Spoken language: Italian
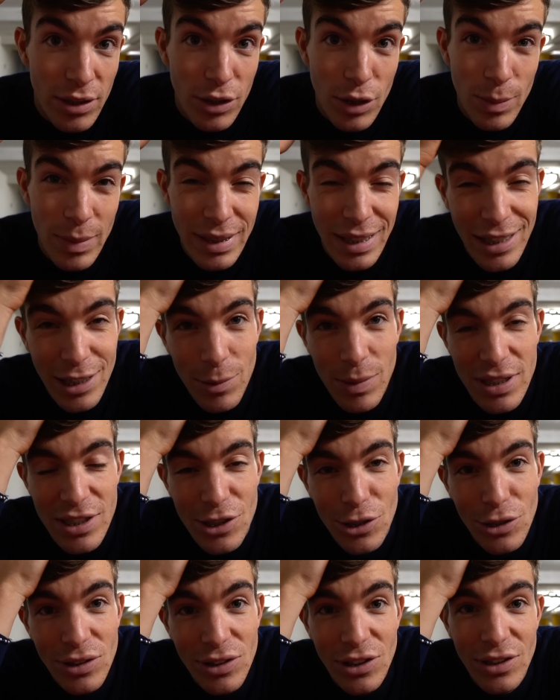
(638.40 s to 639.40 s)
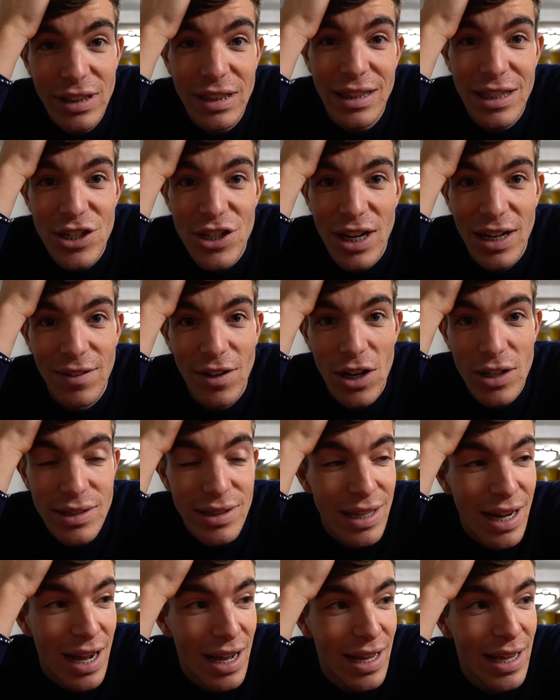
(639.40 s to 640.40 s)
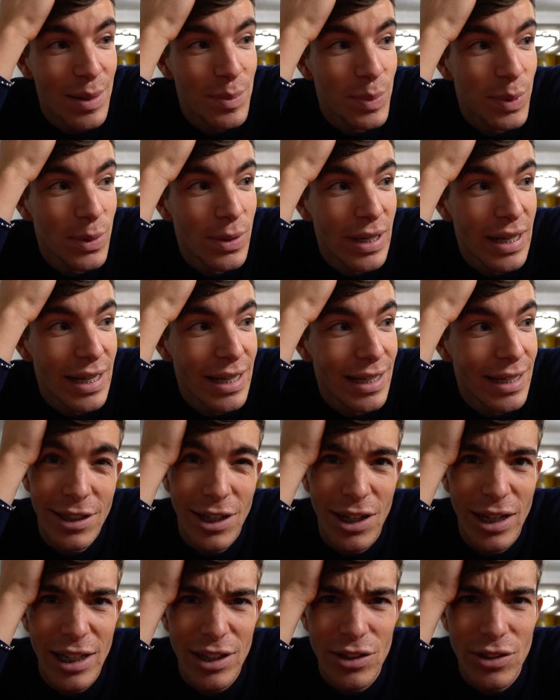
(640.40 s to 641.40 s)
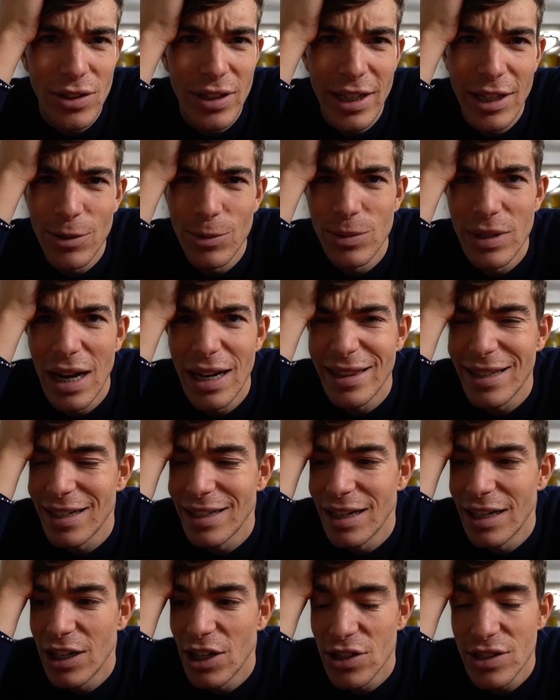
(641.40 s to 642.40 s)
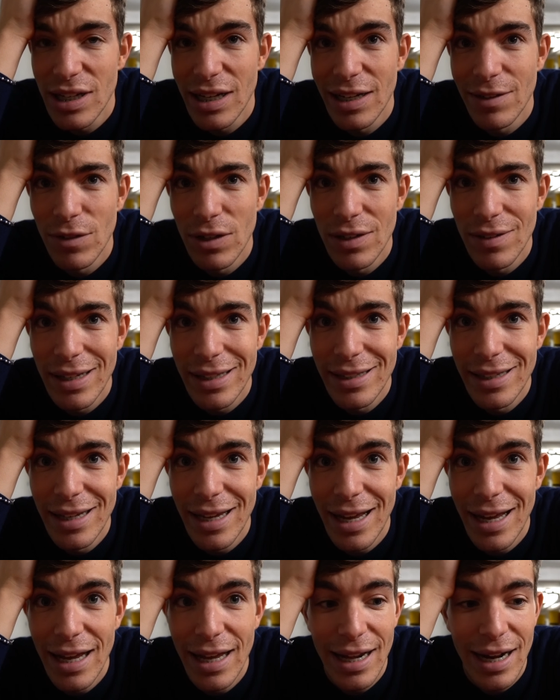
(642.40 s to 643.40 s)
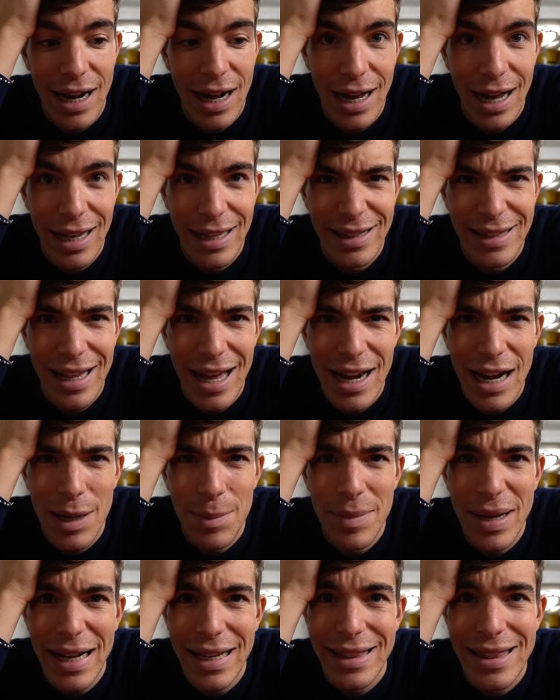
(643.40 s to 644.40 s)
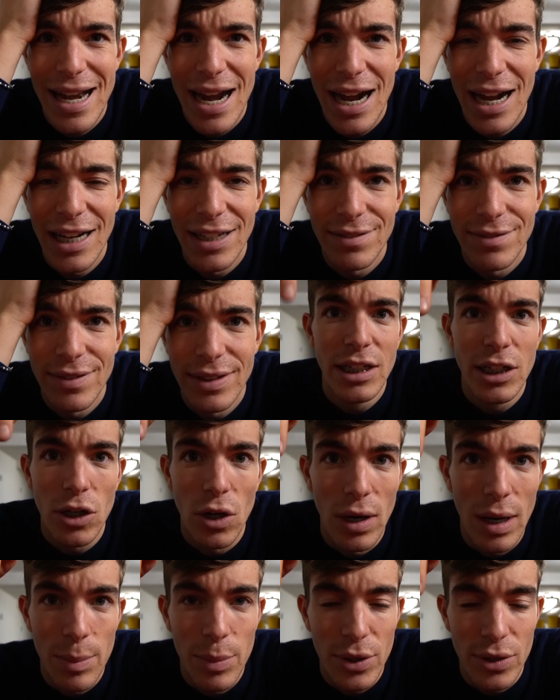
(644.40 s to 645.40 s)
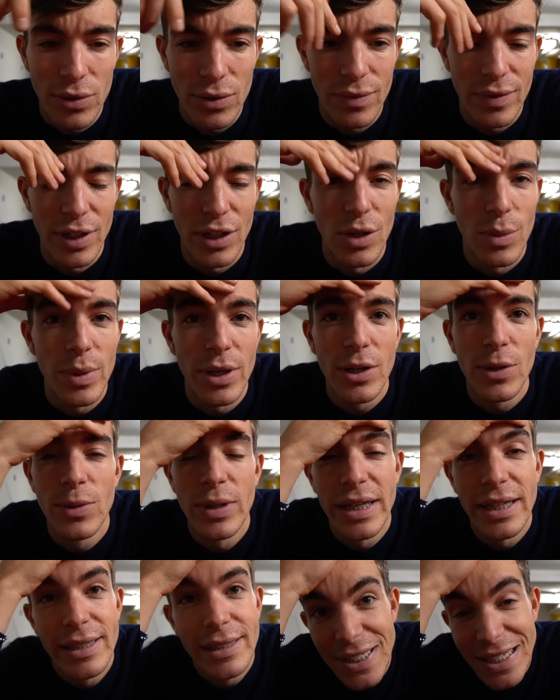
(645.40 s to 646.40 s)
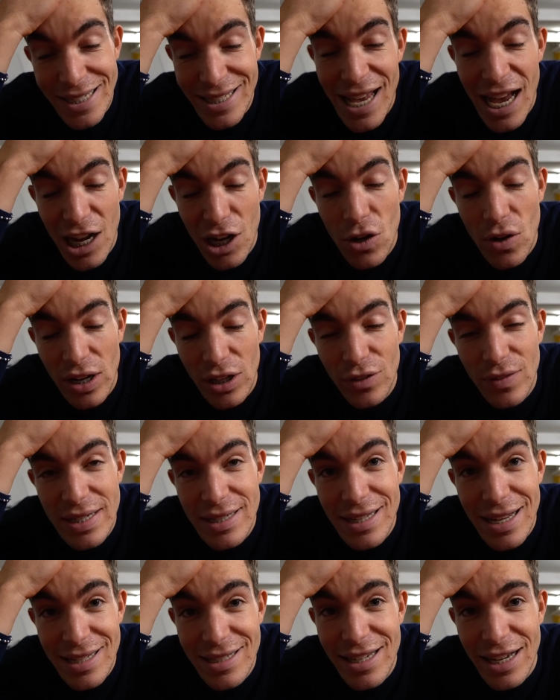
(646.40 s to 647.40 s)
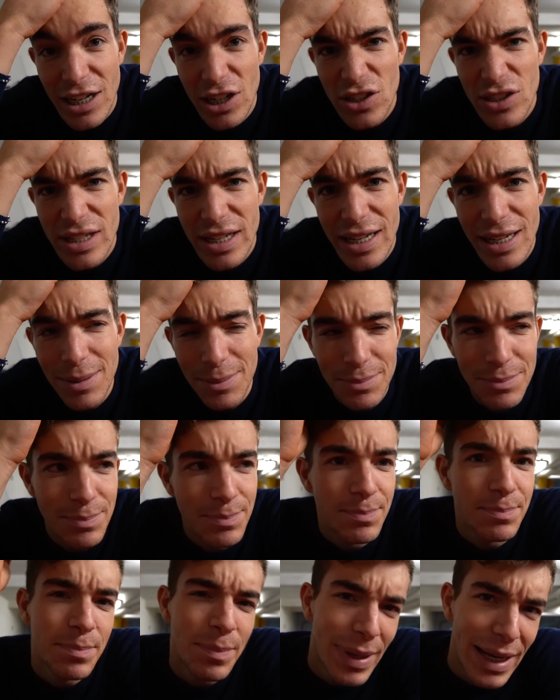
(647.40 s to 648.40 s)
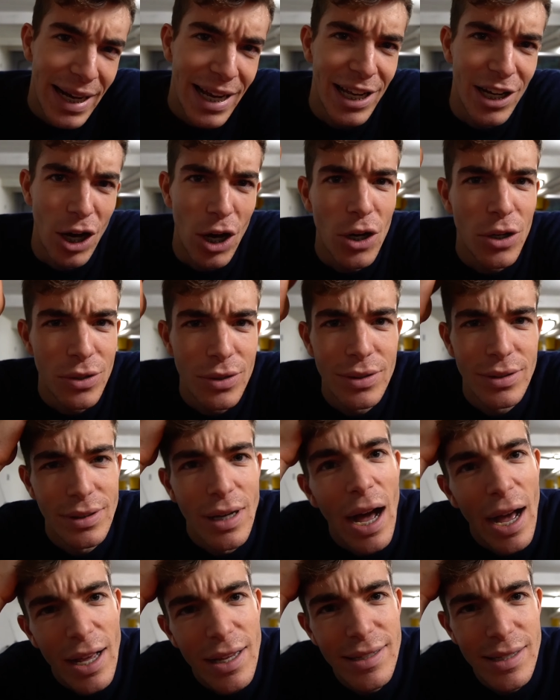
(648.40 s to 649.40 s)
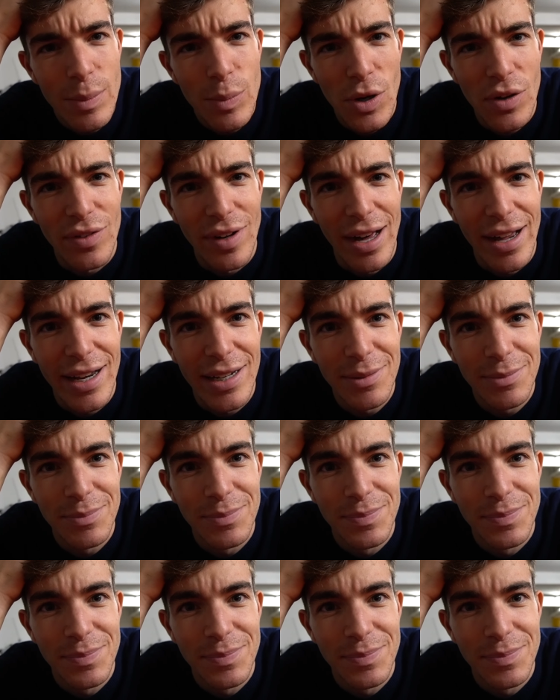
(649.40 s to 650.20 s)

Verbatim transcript: commentate qua sotto, diteci la vostra e poi ho letto che un'altra delle cose che volevate era andare al Mac Drive con la Portofino, per cui se ancora dovesse essere così, perché no? Si può fare.